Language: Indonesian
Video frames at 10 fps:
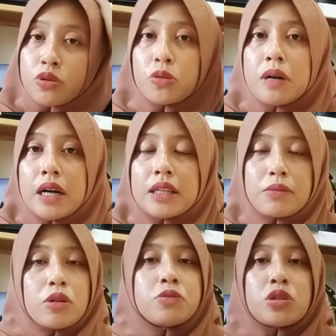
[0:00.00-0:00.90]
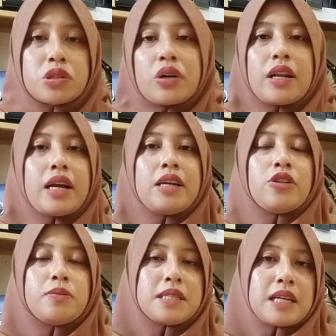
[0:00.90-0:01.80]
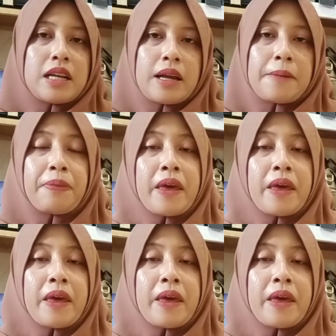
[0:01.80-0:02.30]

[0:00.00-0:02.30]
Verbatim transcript: butuh banget belum cocok lah gitu misalnya